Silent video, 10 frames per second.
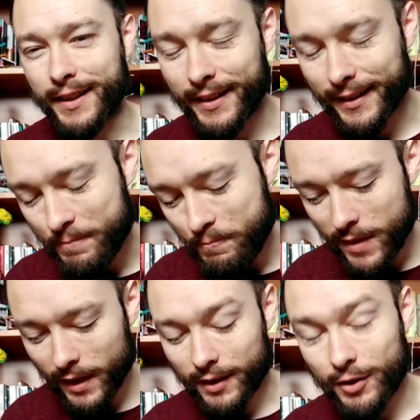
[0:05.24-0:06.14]
Rodri
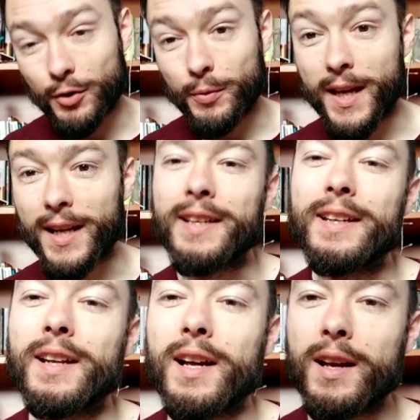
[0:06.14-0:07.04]
y os voy a
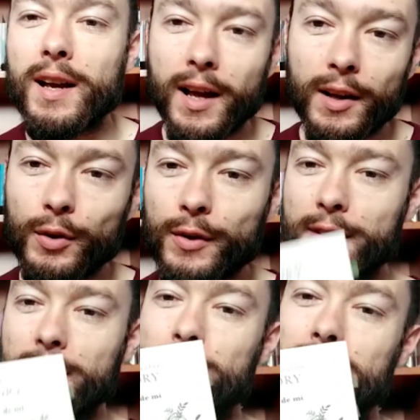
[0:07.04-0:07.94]
leer algo
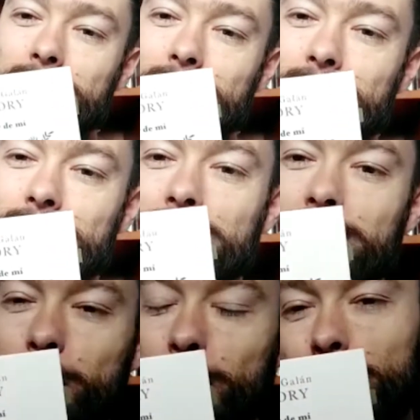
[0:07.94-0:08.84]
de mi
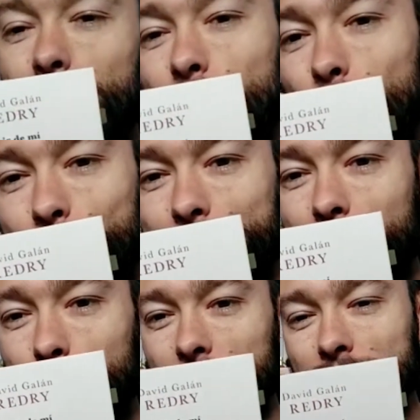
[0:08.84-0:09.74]
libro Huir
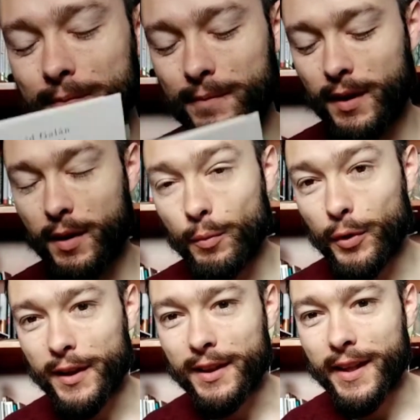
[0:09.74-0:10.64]
de mí
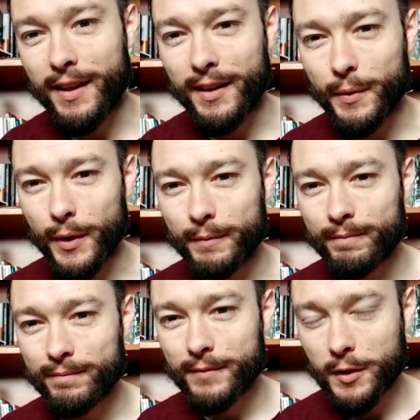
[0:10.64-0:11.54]
por el día del libro.
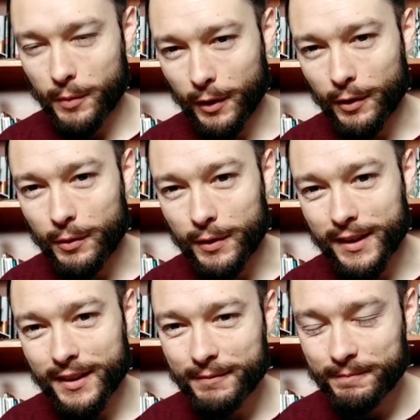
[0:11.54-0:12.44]
Espero que os guste.